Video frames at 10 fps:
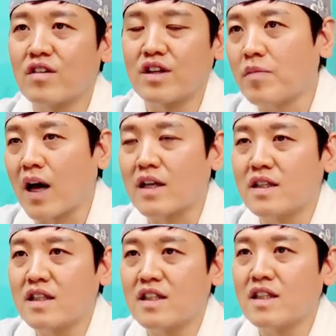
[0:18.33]
그래,
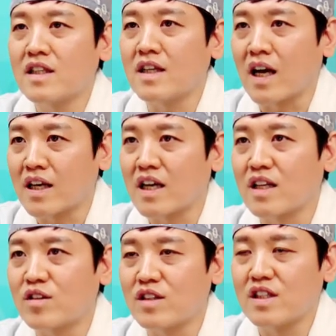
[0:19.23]
바르는
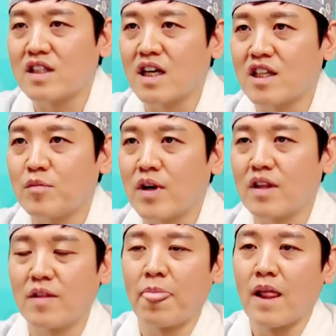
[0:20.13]
약이라든지 아니면